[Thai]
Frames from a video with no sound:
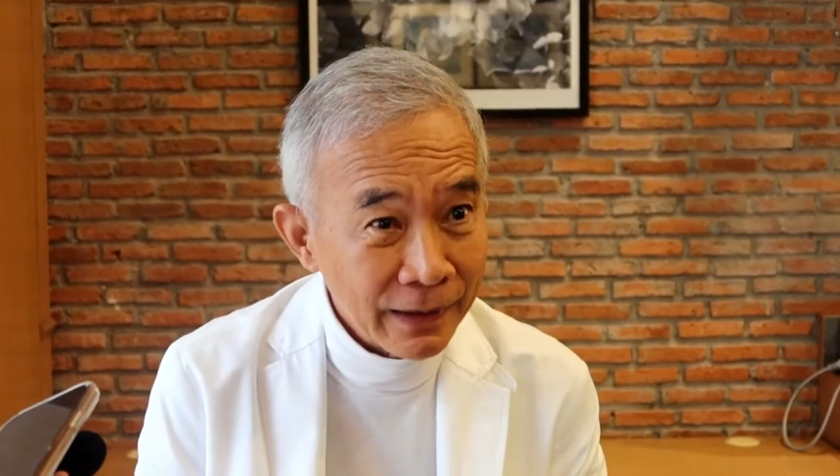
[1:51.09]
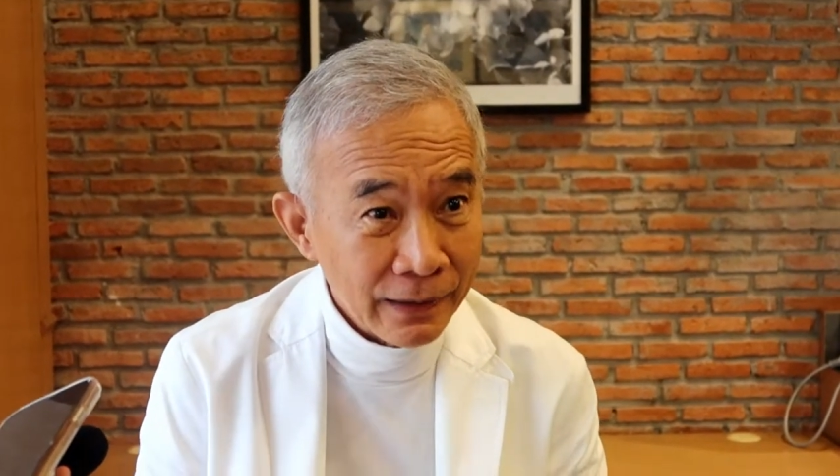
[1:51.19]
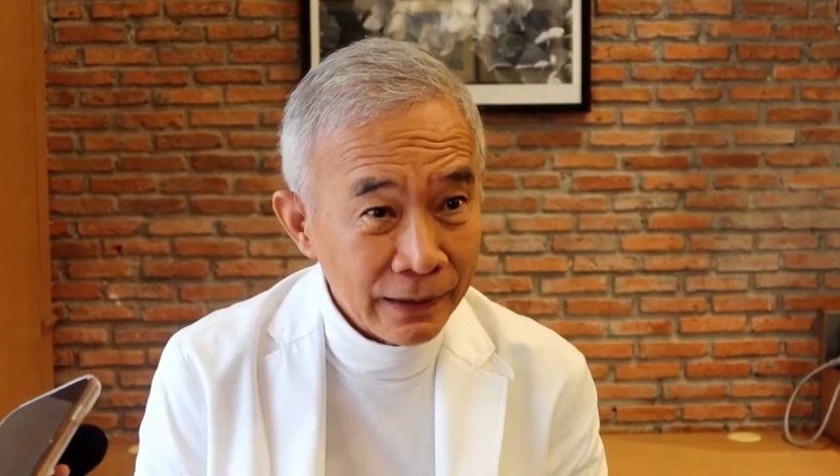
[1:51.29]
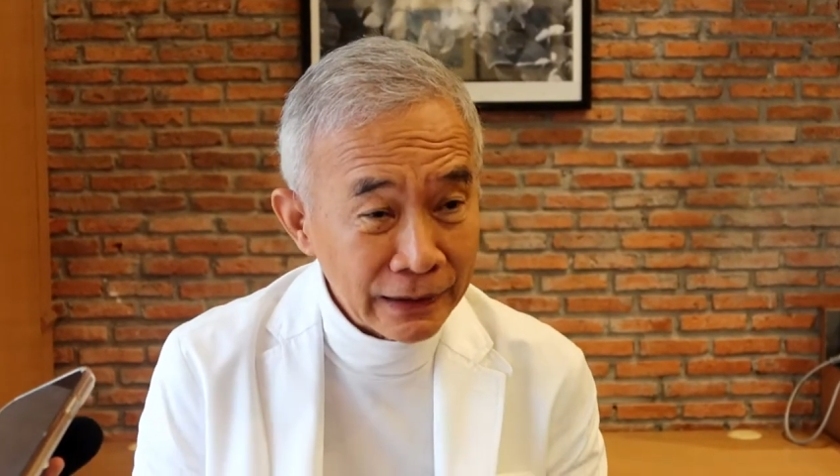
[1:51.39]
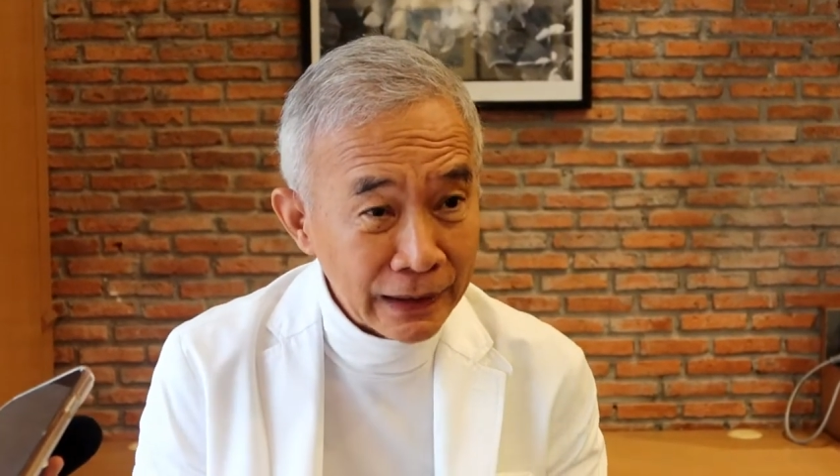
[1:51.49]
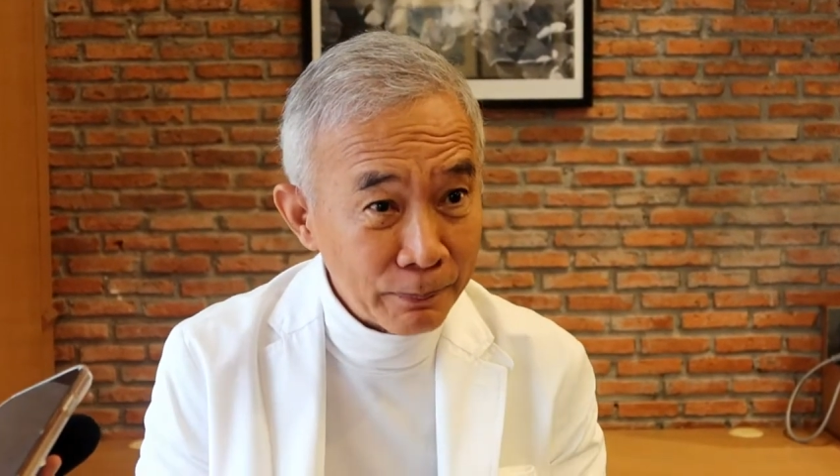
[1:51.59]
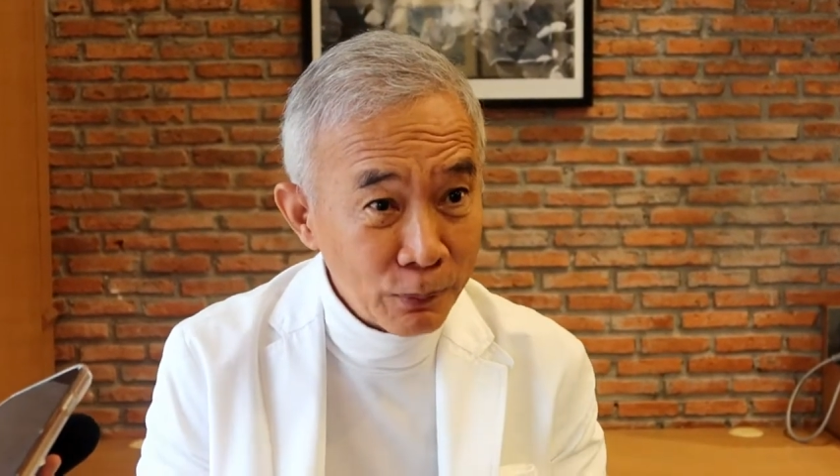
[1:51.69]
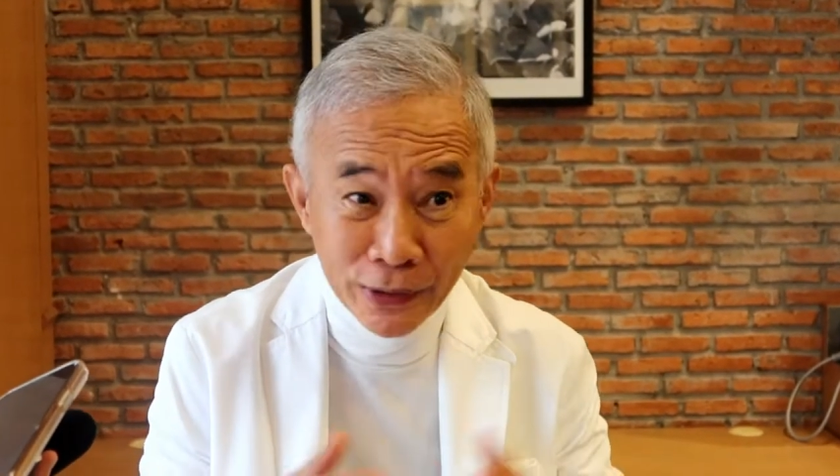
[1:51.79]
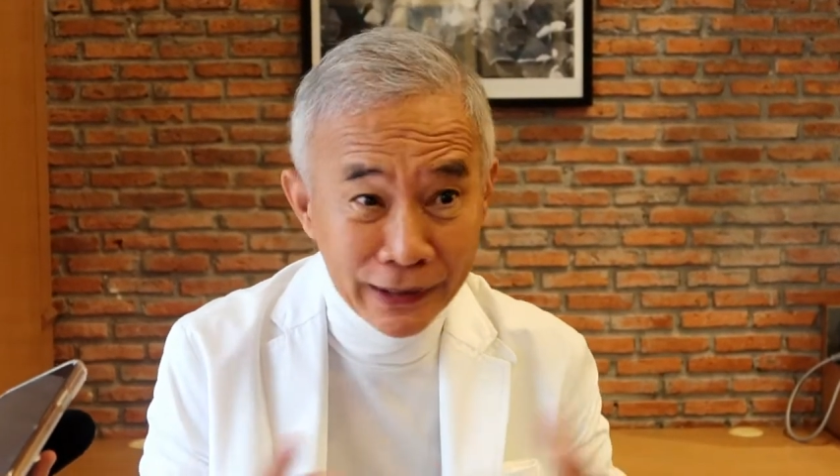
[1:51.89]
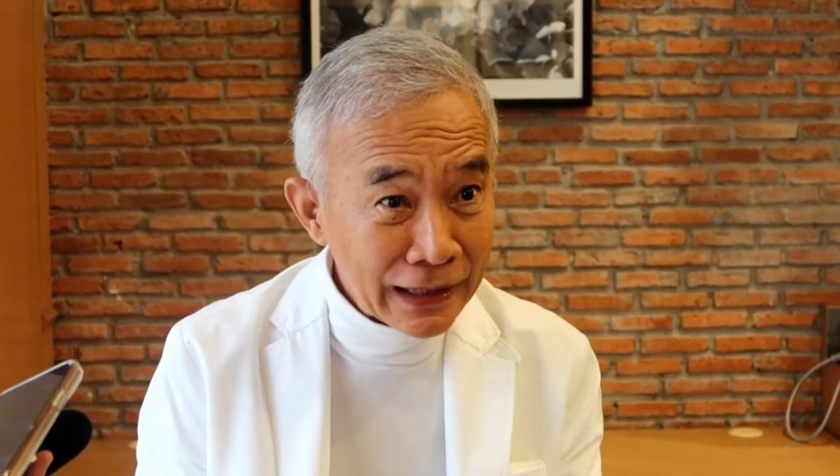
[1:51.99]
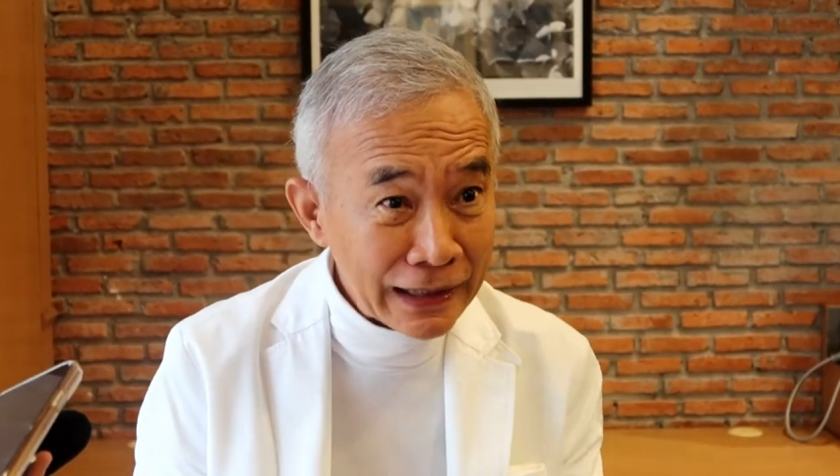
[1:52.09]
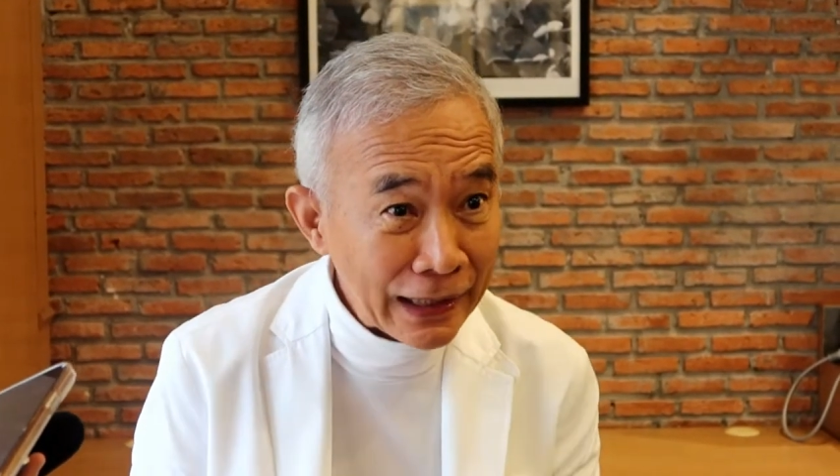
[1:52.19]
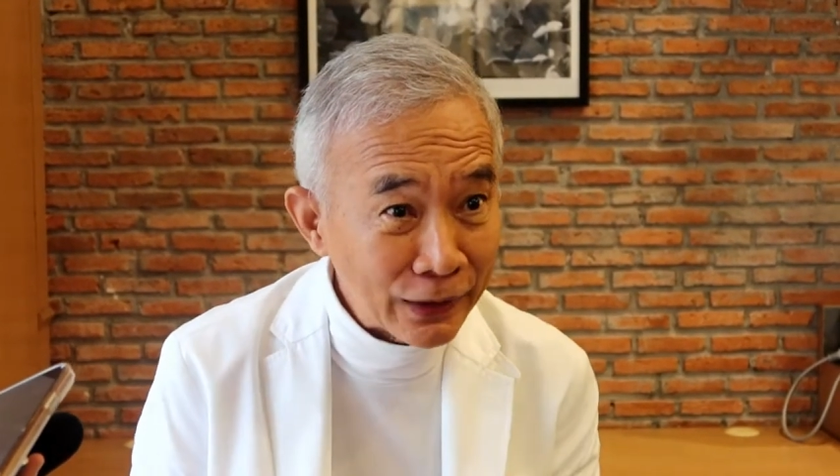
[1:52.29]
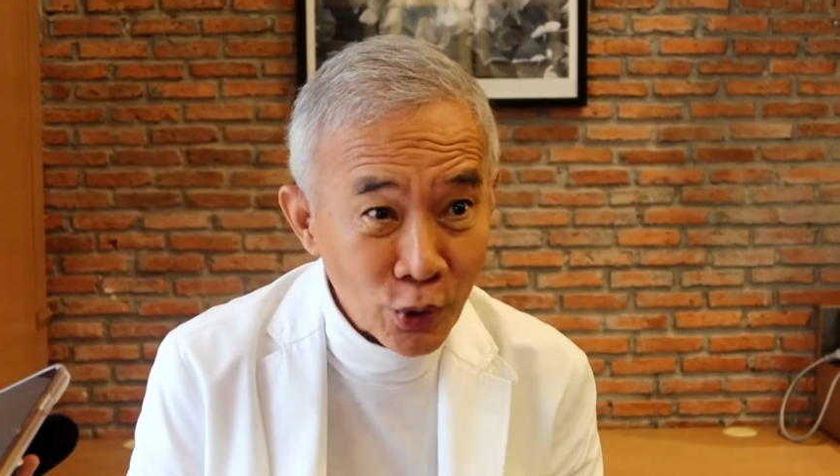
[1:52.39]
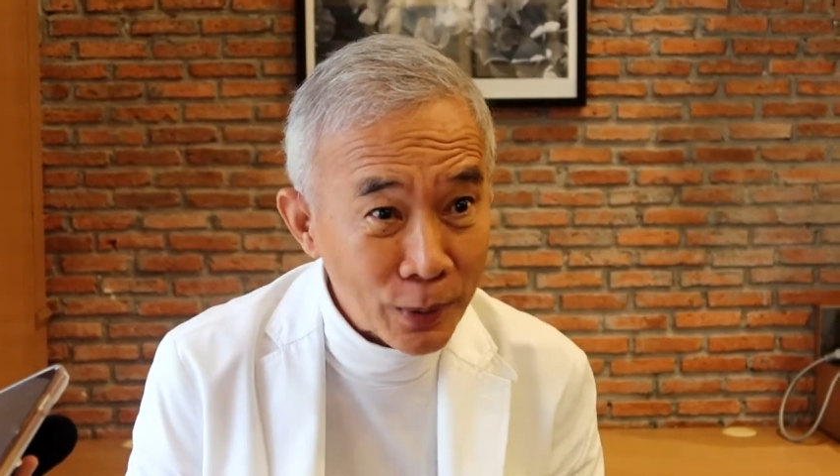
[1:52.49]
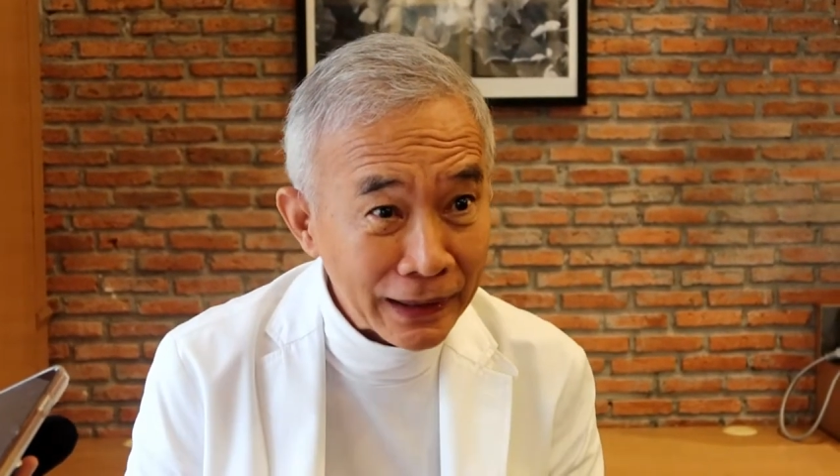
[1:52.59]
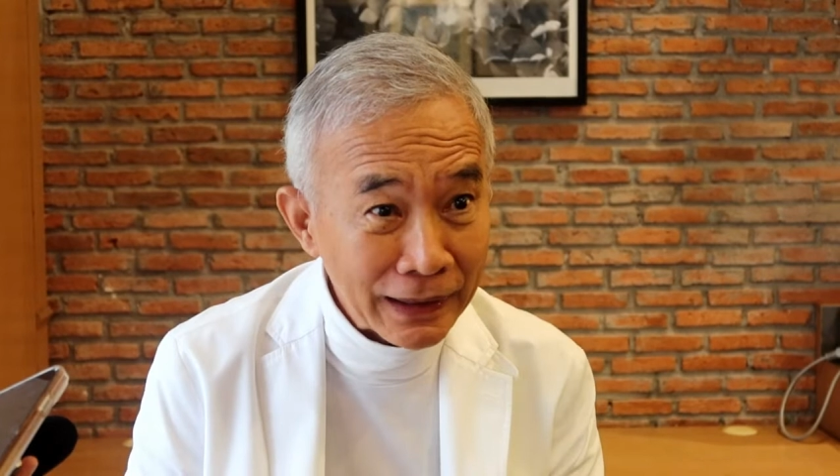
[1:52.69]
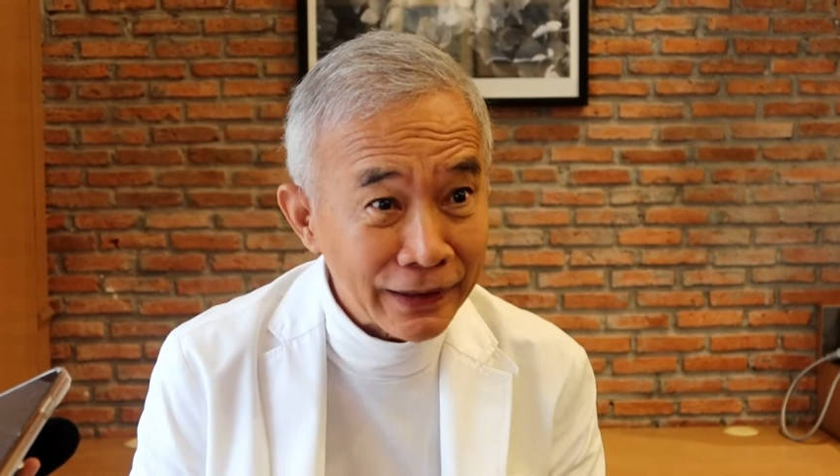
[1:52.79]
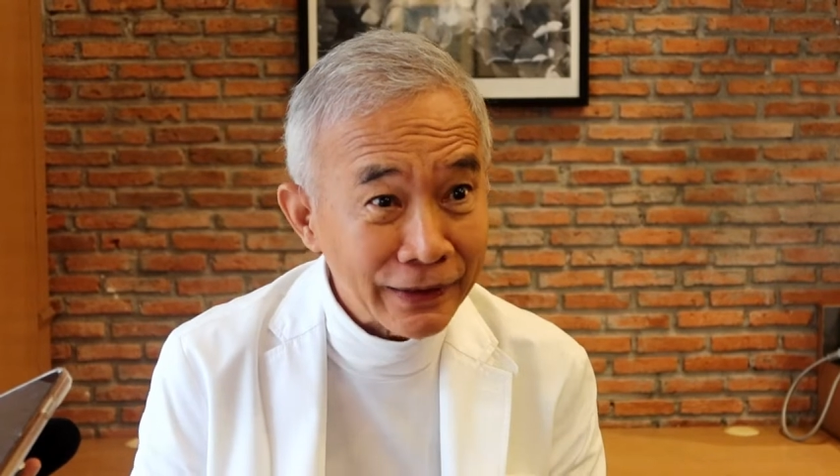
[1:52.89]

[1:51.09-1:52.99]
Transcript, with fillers: หรือจะบูรณาการร่วมกันเลย